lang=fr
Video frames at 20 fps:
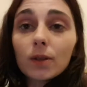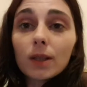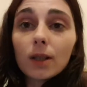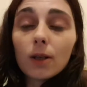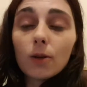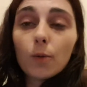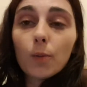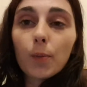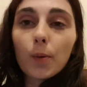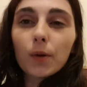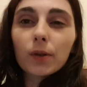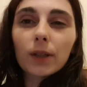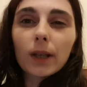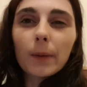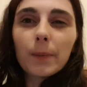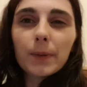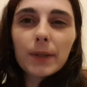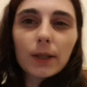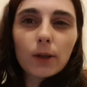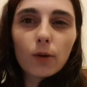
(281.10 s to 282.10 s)
c'est le
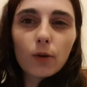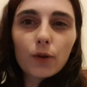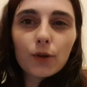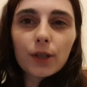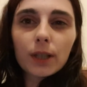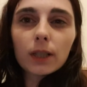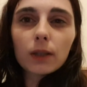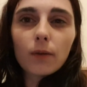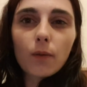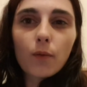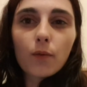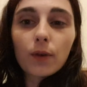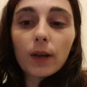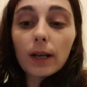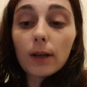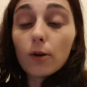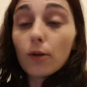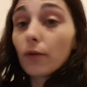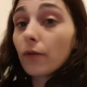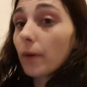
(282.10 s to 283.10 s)
portrait psychologique, si vous voulez,
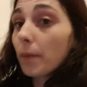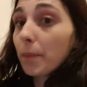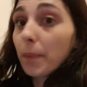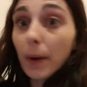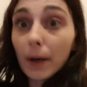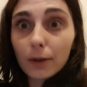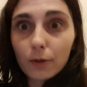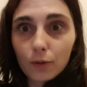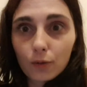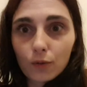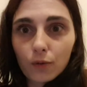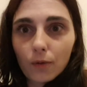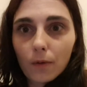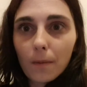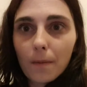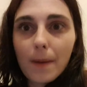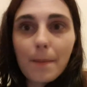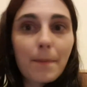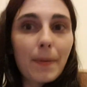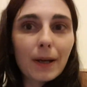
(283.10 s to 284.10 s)
il le fait pas du tout.
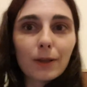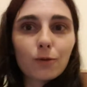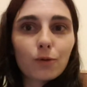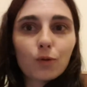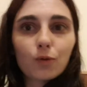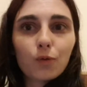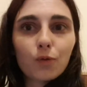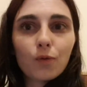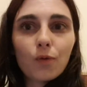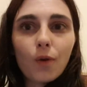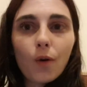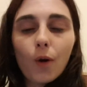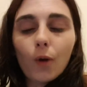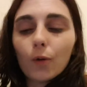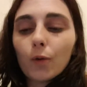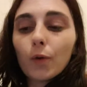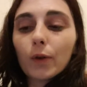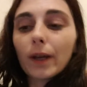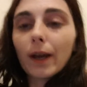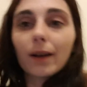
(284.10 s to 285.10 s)
Mais pas du tout. En
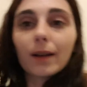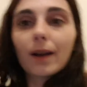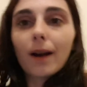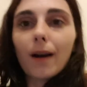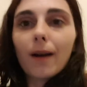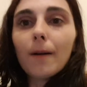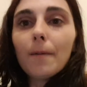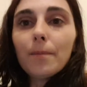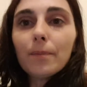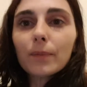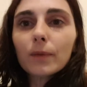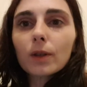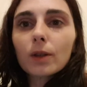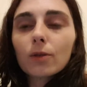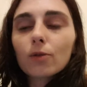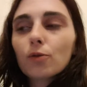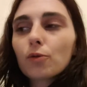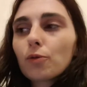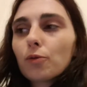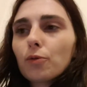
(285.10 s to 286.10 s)
aucun cas,
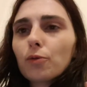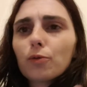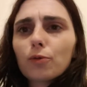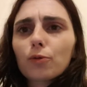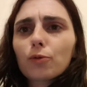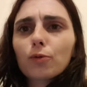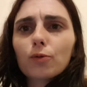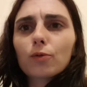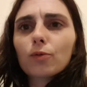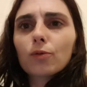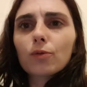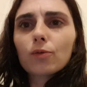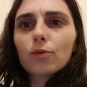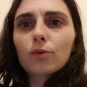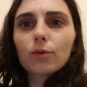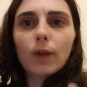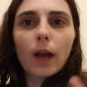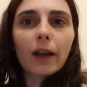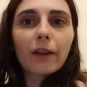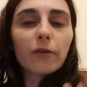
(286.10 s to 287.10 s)
tu
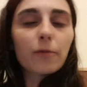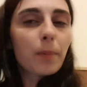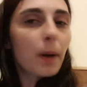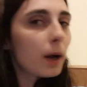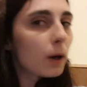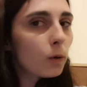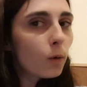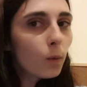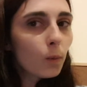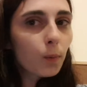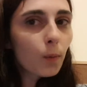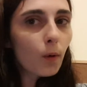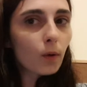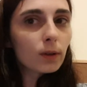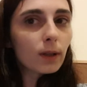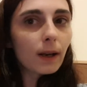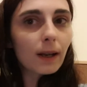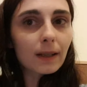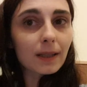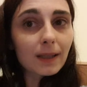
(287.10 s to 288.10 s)
n'arrives pas à
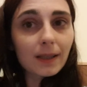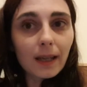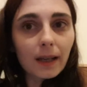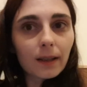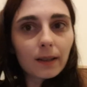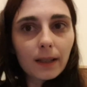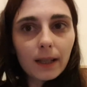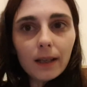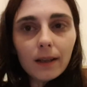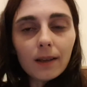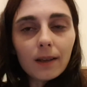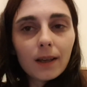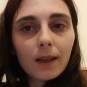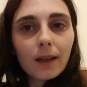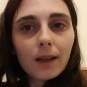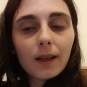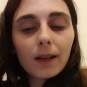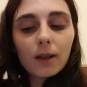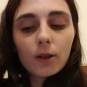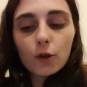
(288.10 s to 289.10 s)
comprendre, à la cerner
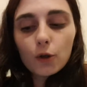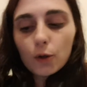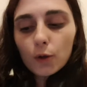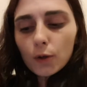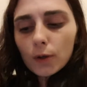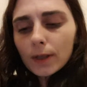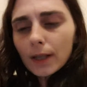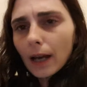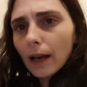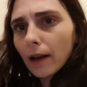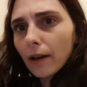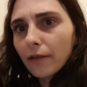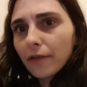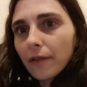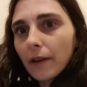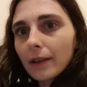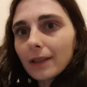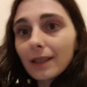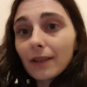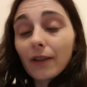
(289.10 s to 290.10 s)
jusqu'à la
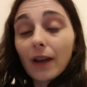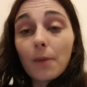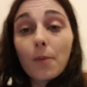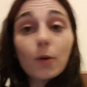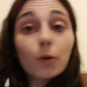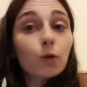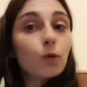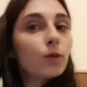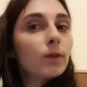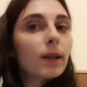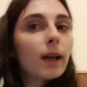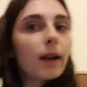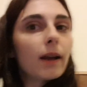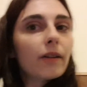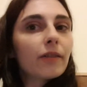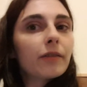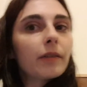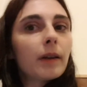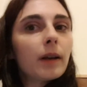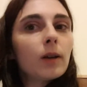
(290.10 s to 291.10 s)
fin. C'est vraiment tout à la
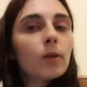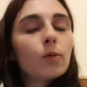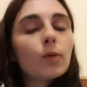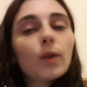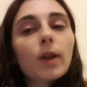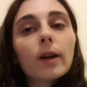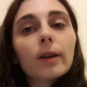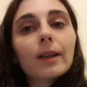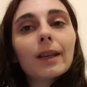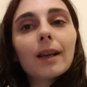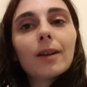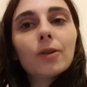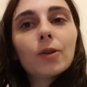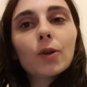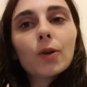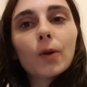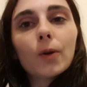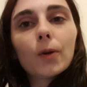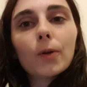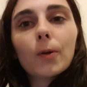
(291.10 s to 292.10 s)
fin, on a
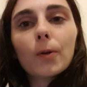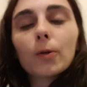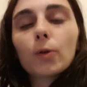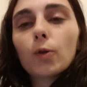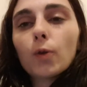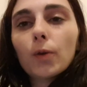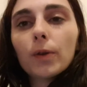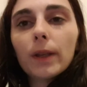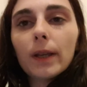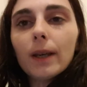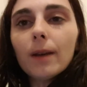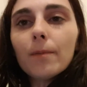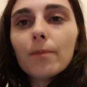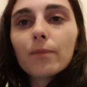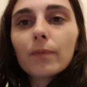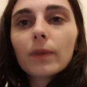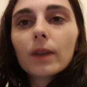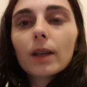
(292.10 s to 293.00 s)
quelques données